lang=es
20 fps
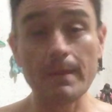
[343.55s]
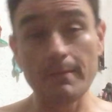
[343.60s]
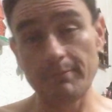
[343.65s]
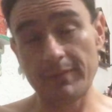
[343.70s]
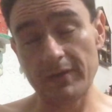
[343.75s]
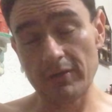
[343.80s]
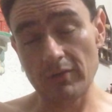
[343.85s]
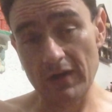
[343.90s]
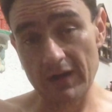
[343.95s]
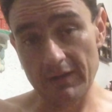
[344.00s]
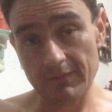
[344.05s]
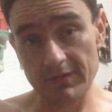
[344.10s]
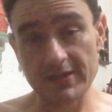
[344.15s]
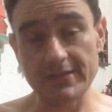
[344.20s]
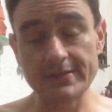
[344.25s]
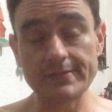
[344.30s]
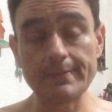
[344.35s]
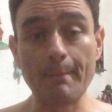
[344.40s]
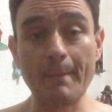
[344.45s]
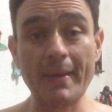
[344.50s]
pero a la
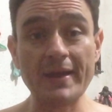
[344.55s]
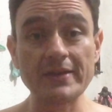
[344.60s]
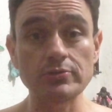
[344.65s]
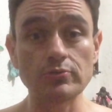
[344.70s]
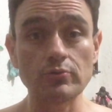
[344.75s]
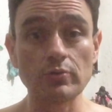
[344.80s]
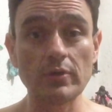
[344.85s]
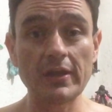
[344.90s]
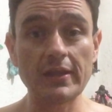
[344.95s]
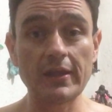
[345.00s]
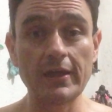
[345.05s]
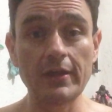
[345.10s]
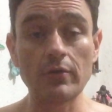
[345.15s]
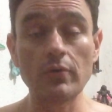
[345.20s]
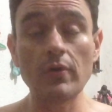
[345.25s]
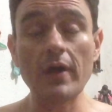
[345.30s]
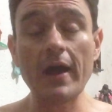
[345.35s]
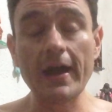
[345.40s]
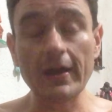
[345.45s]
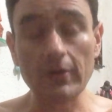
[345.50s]
vez más
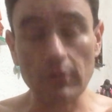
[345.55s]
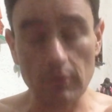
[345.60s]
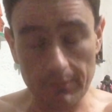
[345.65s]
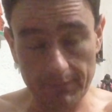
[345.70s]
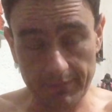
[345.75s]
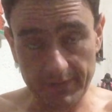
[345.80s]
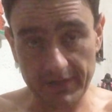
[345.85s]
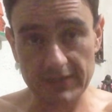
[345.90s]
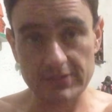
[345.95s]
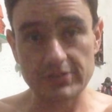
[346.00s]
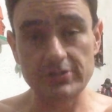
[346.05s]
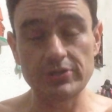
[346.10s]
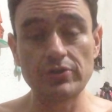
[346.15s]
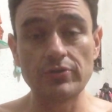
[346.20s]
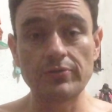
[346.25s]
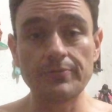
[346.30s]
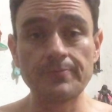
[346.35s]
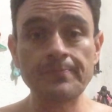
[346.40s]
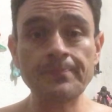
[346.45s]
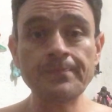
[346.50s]
duradero a
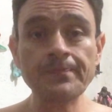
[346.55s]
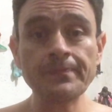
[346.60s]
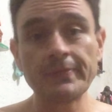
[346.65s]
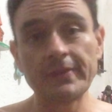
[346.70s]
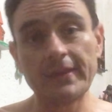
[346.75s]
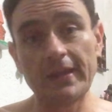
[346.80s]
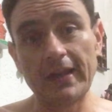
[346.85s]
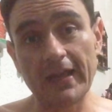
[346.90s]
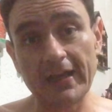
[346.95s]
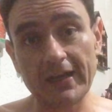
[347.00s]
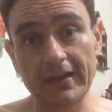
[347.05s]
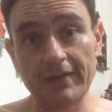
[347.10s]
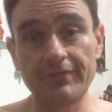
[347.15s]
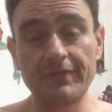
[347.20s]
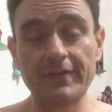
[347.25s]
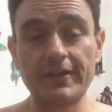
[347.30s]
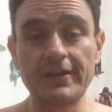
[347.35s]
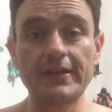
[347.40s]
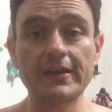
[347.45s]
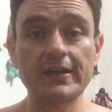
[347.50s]
comparación de la
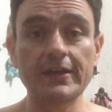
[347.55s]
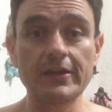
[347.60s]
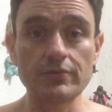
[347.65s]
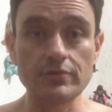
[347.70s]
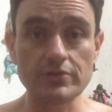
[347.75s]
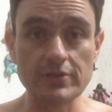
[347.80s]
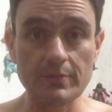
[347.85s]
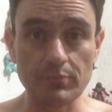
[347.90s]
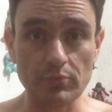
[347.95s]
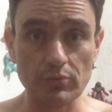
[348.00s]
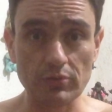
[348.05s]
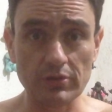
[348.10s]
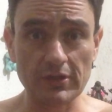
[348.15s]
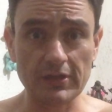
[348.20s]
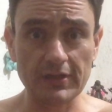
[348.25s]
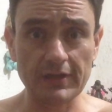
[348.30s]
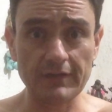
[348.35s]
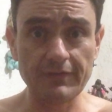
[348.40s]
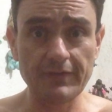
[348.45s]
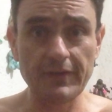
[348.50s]
cafeína que nos aporta
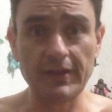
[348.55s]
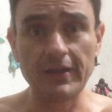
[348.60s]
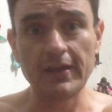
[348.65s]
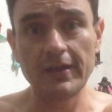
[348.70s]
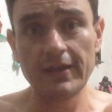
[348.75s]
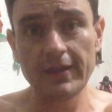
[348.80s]
el café.